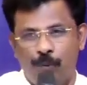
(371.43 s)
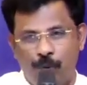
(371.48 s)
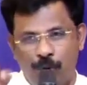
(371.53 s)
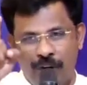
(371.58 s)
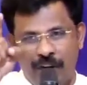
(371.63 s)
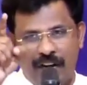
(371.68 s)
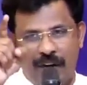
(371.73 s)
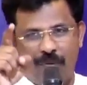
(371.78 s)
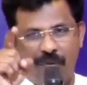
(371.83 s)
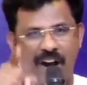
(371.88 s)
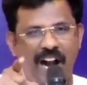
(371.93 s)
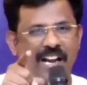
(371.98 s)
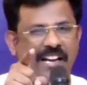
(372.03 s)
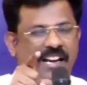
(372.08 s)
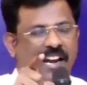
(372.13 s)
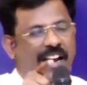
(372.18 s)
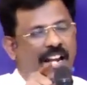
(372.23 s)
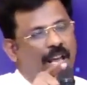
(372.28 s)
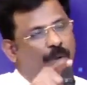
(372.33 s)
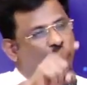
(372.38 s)
உங்க
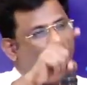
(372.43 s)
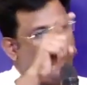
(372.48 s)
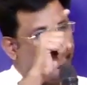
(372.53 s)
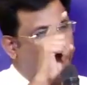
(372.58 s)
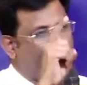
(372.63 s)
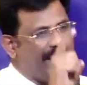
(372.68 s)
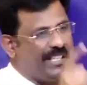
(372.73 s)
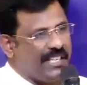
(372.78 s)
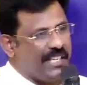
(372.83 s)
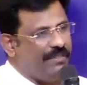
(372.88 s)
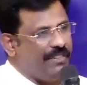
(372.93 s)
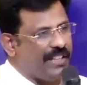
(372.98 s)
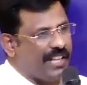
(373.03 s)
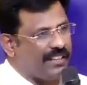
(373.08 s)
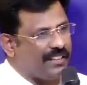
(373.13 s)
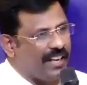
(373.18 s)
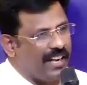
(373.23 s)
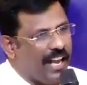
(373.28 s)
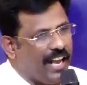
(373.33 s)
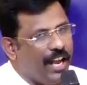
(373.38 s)
வாழ்க்கையில உங்களுடைய
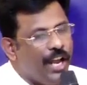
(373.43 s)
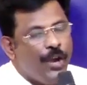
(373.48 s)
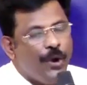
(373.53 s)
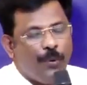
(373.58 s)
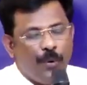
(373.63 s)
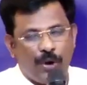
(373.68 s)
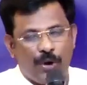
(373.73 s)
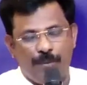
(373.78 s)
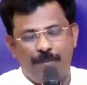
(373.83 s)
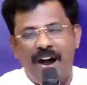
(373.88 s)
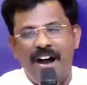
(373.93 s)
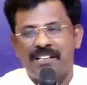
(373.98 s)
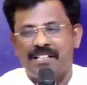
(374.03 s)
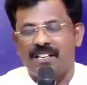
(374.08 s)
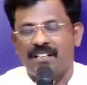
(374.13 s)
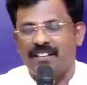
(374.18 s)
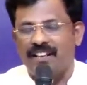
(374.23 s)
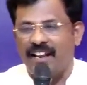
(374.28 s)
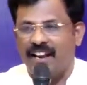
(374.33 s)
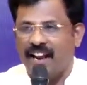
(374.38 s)
ஜீவிதத்தில் ஒரு
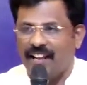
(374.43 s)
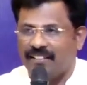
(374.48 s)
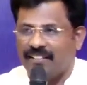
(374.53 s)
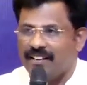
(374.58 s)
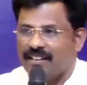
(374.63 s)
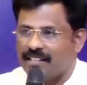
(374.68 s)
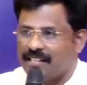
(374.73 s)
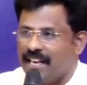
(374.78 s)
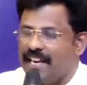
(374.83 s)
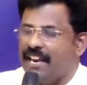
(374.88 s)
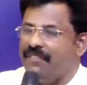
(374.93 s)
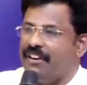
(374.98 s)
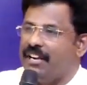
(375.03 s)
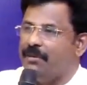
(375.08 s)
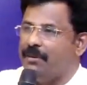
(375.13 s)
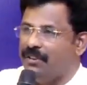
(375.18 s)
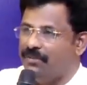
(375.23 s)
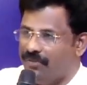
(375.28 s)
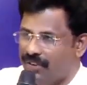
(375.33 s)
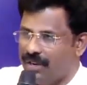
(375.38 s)
மாற்றத்தை கத்தர் செய்ய
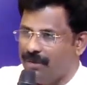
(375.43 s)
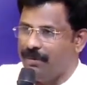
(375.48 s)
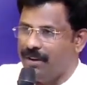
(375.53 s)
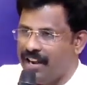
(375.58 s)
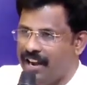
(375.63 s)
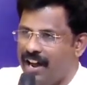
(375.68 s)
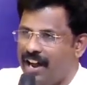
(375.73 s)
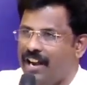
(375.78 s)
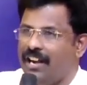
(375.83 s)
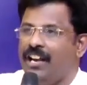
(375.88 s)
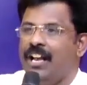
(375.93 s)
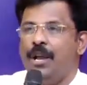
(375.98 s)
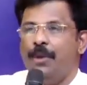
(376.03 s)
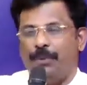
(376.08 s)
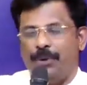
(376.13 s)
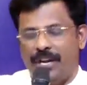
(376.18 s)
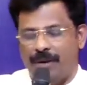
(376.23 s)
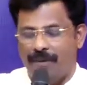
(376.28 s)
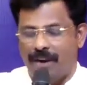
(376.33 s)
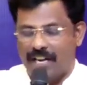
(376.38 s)
வேண்டும் என்று விரும்பினால்
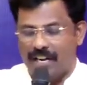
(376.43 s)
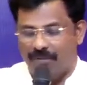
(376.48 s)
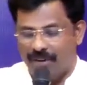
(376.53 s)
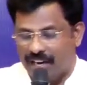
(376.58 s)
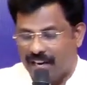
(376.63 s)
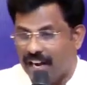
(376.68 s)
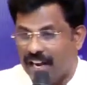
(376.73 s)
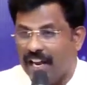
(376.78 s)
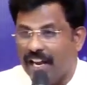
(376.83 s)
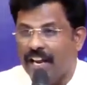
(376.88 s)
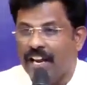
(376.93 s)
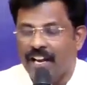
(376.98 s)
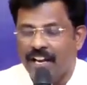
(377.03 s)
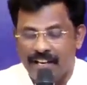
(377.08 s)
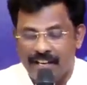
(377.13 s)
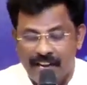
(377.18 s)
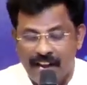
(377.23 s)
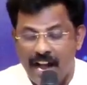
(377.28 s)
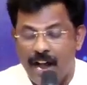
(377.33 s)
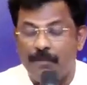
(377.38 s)
பிரியமானவர்களே
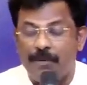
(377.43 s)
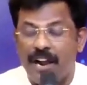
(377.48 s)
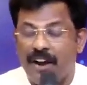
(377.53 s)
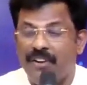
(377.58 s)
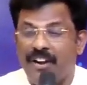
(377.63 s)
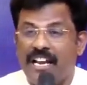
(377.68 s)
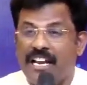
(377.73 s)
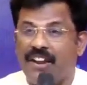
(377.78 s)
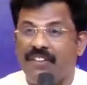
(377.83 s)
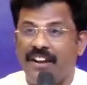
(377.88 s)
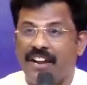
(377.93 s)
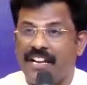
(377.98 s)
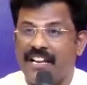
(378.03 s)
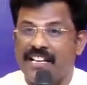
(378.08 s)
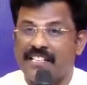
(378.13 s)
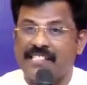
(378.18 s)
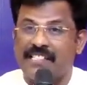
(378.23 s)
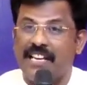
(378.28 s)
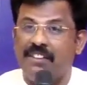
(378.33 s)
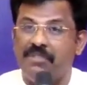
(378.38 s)
நாம் கவனிக்க
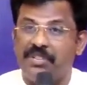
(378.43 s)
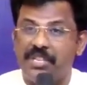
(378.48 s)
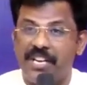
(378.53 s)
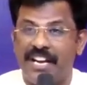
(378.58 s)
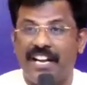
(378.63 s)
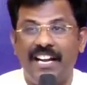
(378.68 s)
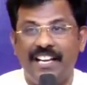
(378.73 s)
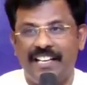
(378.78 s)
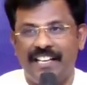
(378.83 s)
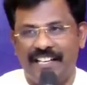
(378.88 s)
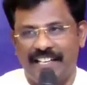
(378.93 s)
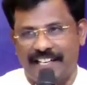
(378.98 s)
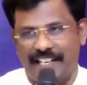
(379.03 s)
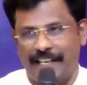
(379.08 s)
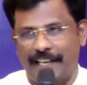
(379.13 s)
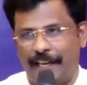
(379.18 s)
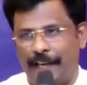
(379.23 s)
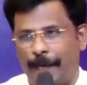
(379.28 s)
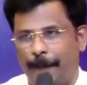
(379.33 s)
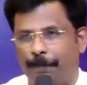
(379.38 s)
வேண்டிய சில விஷயங்கள் இங்கு
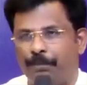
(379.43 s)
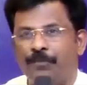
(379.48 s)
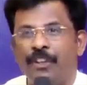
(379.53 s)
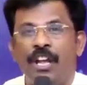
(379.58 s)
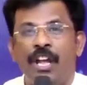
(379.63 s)
இருக்கின்றன